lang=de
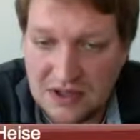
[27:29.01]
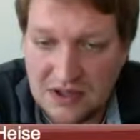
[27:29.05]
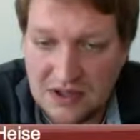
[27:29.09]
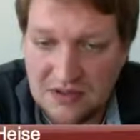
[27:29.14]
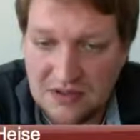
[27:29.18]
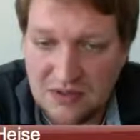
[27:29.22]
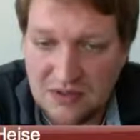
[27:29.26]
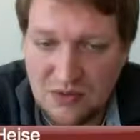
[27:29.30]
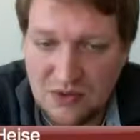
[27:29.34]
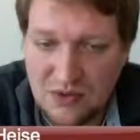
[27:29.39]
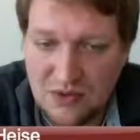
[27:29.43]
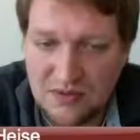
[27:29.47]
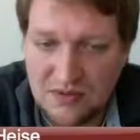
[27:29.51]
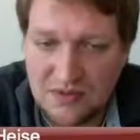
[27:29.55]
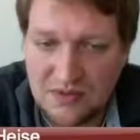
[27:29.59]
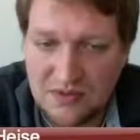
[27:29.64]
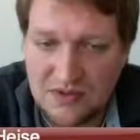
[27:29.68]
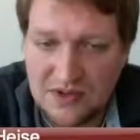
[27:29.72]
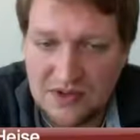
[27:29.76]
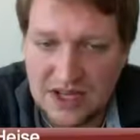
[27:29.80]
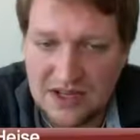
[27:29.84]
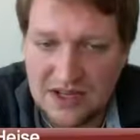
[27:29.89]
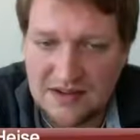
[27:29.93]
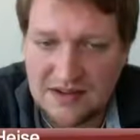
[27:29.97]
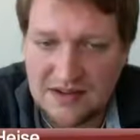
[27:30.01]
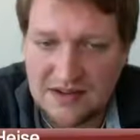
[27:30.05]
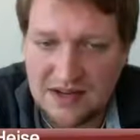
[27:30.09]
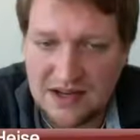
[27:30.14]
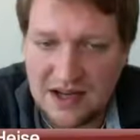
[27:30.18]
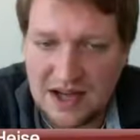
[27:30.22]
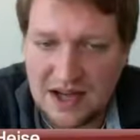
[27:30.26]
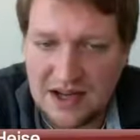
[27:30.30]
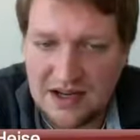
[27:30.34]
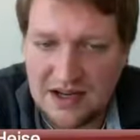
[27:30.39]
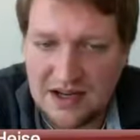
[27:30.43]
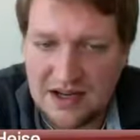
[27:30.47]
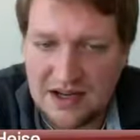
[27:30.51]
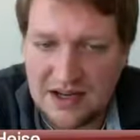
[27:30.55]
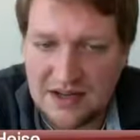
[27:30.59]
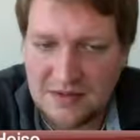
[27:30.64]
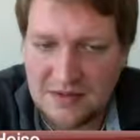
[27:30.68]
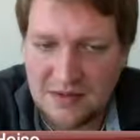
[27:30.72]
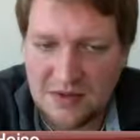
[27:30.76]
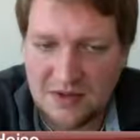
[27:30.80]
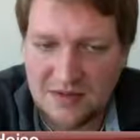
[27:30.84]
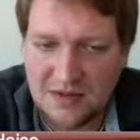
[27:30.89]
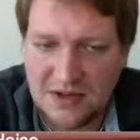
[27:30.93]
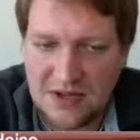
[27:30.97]
in Zukunft ganz klarer als
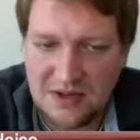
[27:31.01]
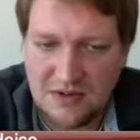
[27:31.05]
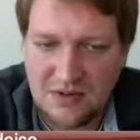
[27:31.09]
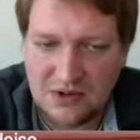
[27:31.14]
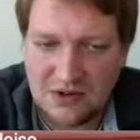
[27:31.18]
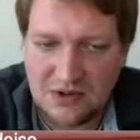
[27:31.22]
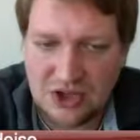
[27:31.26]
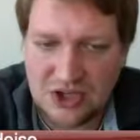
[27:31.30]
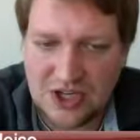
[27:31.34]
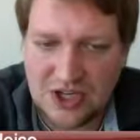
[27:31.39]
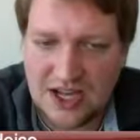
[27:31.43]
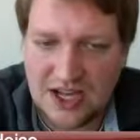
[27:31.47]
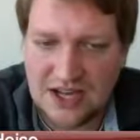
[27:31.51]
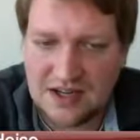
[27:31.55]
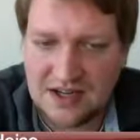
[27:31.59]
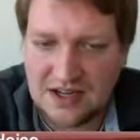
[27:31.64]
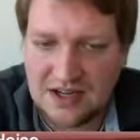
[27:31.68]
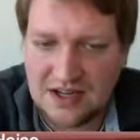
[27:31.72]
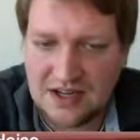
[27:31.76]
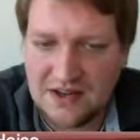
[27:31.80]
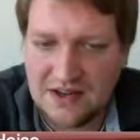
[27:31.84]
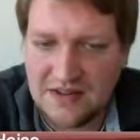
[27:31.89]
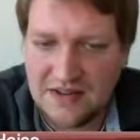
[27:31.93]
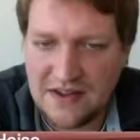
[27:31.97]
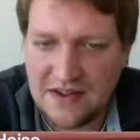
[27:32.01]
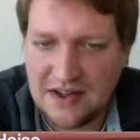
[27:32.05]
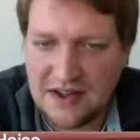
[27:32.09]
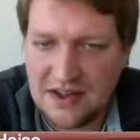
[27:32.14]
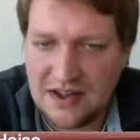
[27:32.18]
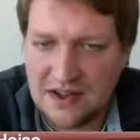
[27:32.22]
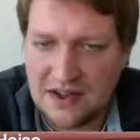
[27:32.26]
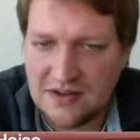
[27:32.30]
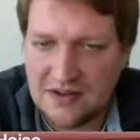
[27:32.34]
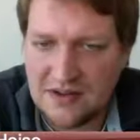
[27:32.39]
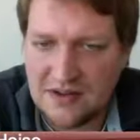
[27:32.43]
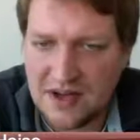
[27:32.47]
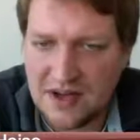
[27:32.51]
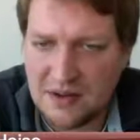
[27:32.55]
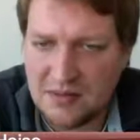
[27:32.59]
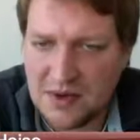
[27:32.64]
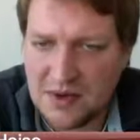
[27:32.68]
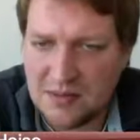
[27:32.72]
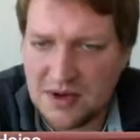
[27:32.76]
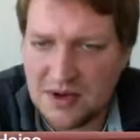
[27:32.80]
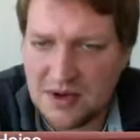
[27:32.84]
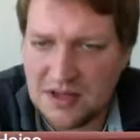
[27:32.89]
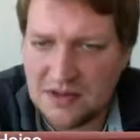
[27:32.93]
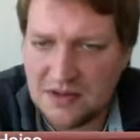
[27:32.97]
Bewegung stärker äh,
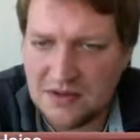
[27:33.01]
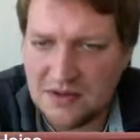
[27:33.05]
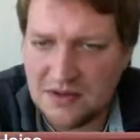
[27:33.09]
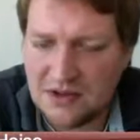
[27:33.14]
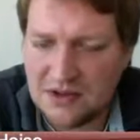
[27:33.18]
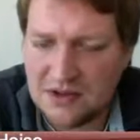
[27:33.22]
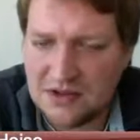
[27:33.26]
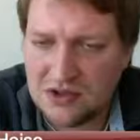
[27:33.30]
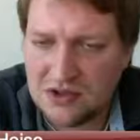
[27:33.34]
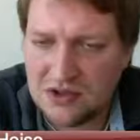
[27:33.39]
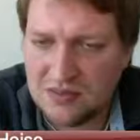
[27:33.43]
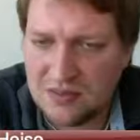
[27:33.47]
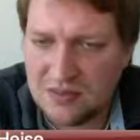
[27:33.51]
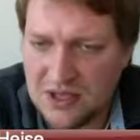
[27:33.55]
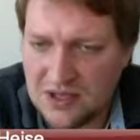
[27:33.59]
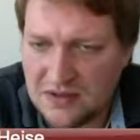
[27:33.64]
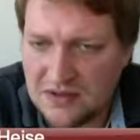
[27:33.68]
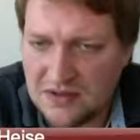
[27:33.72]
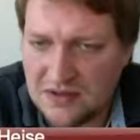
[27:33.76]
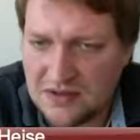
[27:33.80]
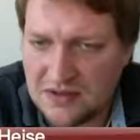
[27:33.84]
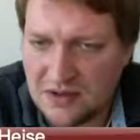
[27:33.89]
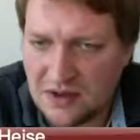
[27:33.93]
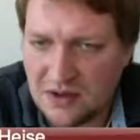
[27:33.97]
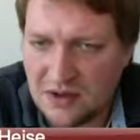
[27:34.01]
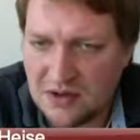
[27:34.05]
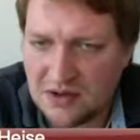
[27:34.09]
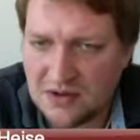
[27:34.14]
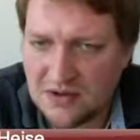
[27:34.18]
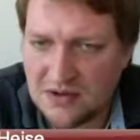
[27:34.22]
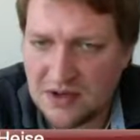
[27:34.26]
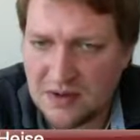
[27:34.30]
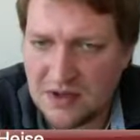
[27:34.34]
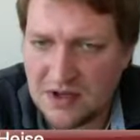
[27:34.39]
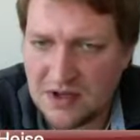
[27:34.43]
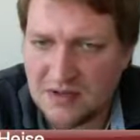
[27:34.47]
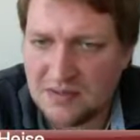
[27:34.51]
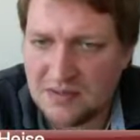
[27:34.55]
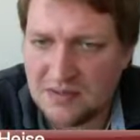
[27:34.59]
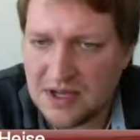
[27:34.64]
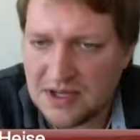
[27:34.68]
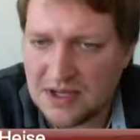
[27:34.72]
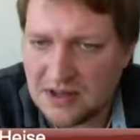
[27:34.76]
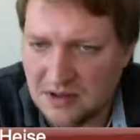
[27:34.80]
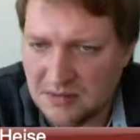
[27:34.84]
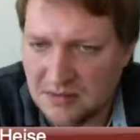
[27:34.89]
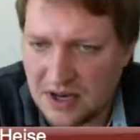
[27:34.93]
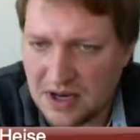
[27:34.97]
zusammenarbeiten sollten, spätestens auch aus dem
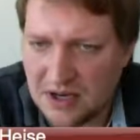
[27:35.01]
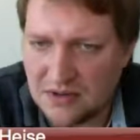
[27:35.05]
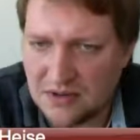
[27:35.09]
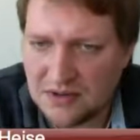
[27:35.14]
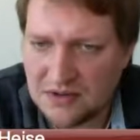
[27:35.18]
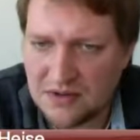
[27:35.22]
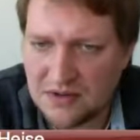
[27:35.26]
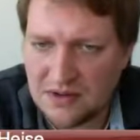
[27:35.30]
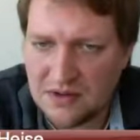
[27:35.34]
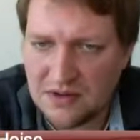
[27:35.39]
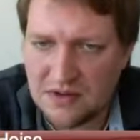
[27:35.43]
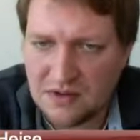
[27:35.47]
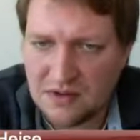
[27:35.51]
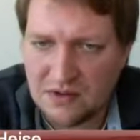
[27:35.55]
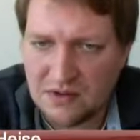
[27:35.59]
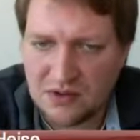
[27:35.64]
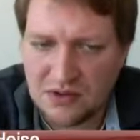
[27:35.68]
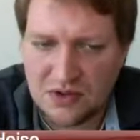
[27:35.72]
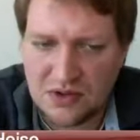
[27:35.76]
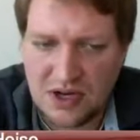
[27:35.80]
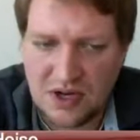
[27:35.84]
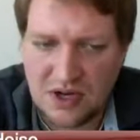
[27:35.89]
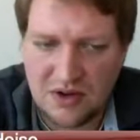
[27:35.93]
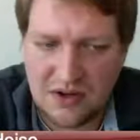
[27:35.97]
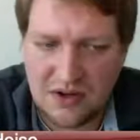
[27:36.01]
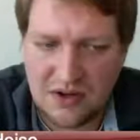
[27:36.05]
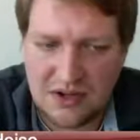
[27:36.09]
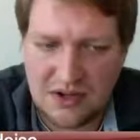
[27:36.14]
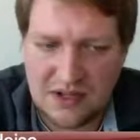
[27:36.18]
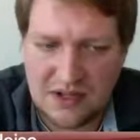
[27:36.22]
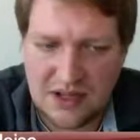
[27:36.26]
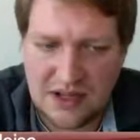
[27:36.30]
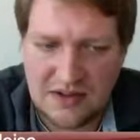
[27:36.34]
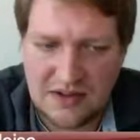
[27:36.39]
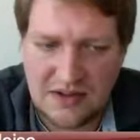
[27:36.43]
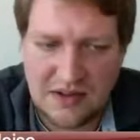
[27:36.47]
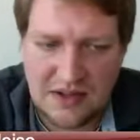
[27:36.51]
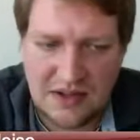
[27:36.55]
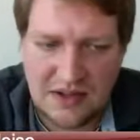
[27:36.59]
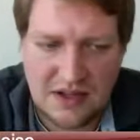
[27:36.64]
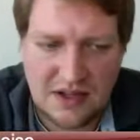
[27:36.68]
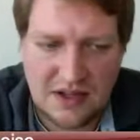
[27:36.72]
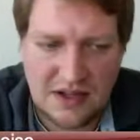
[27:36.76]
Aspekt, den Markus äh, so schön erläutert hat,